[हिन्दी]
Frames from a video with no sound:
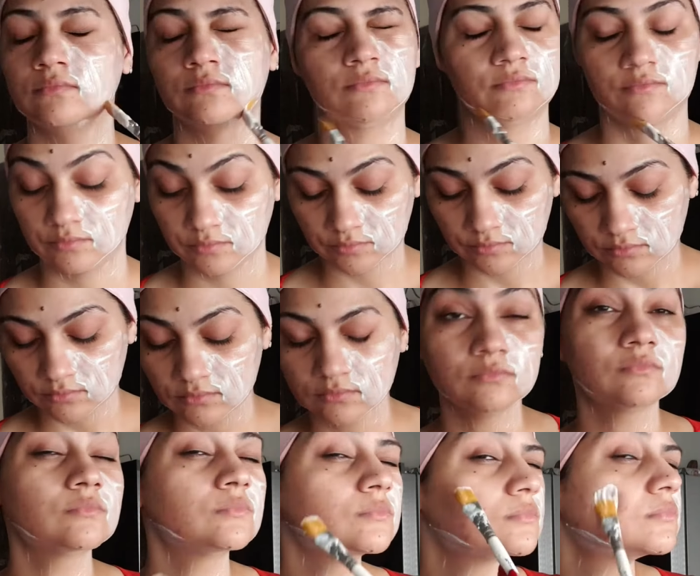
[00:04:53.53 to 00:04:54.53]
उसके साथ पता
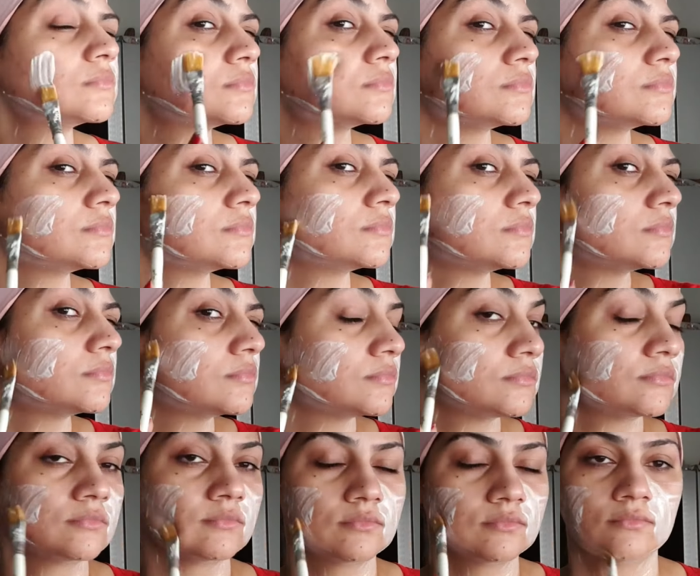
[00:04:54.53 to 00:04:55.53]
नहीं लगेगा कि
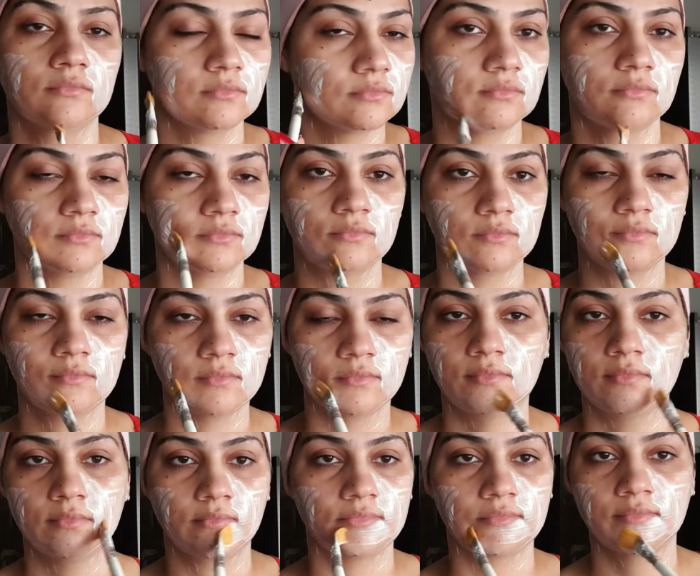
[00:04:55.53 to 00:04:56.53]
आपके फेस के ऊपर
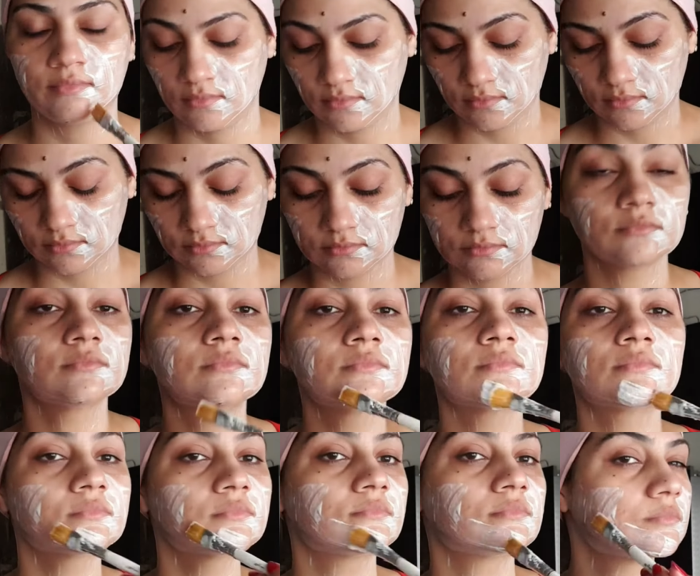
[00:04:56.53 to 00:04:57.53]
गोल्डन बाल हैं भी
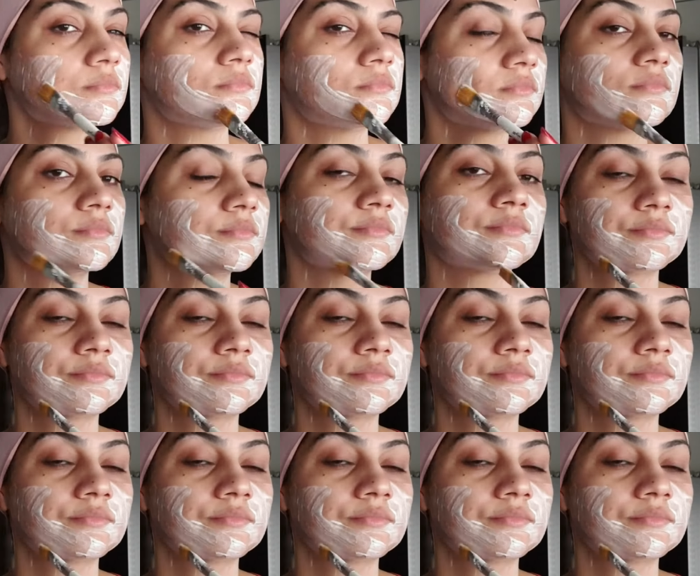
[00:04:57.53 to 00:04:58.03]
या नहीं है